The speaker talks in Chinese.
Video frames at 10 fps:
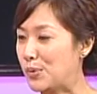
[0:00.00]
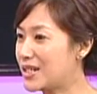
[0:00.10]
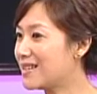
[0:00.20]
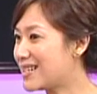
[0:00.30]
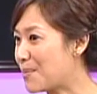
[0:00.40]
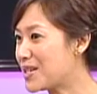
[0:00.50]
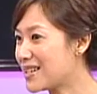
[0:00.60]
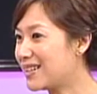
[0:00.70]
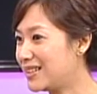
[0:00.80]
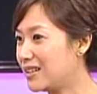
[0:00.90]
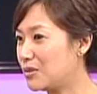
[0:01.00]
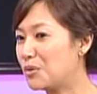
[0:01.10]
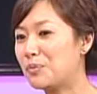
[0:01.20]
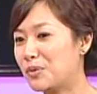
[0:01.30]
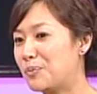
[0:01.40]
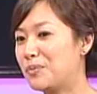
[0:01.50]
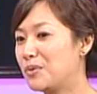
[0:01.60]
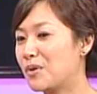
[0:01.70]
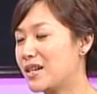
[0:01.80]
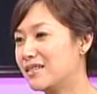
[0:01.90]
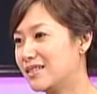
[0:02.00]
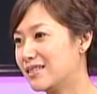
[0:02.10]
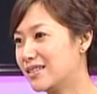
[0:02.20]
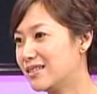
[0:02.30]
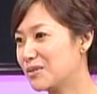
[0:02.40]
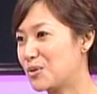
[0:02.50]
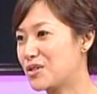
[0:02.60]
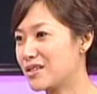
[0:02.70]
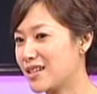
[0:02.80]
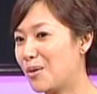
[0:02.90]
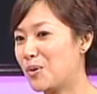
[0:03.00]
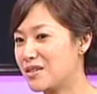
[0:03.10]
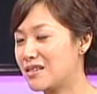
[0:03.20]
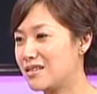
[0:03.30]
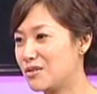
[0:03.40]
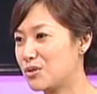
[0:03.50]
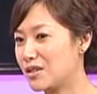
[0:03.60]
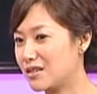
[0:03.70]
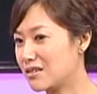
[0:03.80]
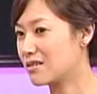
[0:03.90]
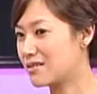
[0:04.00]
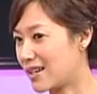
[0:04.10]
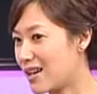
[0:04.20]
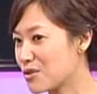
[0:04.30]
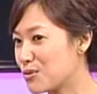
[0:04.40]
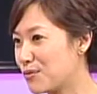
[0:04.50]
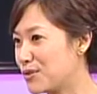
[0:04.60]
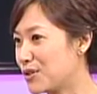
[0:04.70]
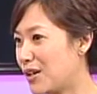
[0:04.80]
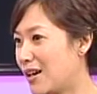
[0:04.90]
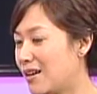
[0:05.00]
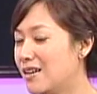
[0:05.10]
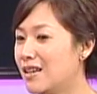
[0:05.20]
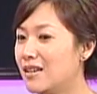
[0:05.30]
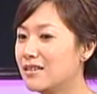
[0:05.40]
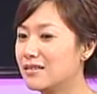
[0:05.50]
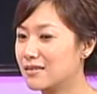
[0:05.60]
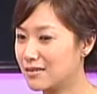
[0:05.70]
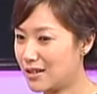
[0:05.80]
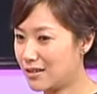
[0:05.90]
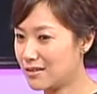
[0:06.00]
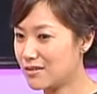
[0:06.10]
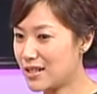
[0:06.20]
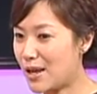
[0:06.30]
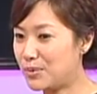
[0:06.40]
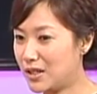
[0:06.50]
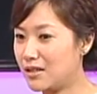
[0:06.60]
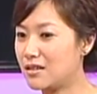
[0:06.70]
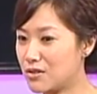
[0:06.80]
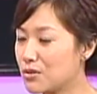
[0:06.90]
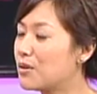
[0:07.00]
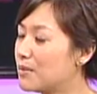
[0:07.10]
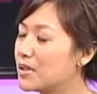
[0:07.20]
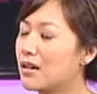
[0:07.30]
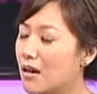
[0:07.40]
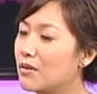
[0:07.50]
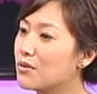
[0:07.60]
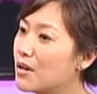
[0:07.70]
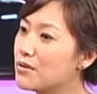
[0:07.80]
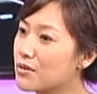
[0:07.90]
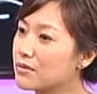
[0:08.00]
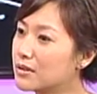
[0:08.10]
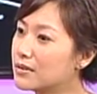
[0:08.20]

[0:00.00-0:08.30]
不像前面三个电影，我我不管任何人，我只想我自己觉得怎样舒服就好。那下一部电影也是会比较考虑观众的。